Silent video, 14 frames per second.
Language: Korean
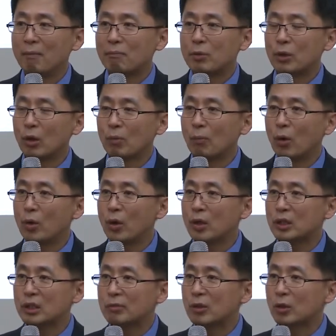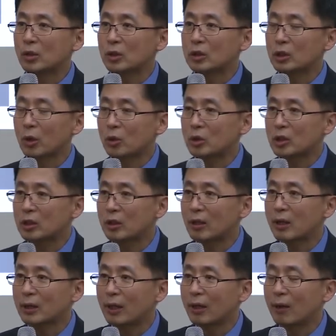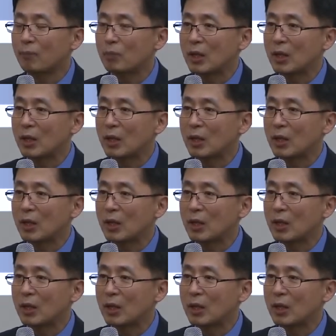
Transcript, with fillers: 비록 몰려 있음으로써 서로 치열하게